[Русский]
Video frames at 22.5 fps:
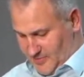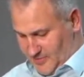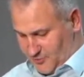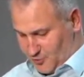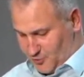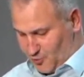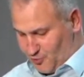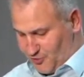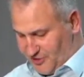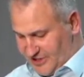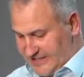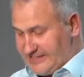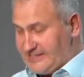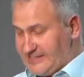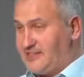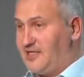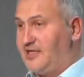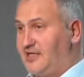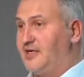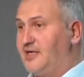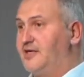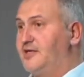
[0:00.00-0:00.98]

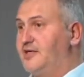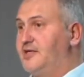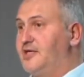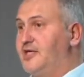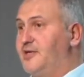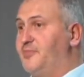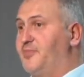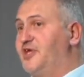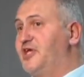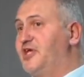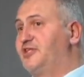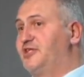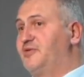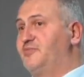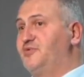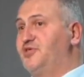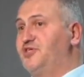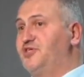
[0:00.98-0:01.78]
трудиться и при этом не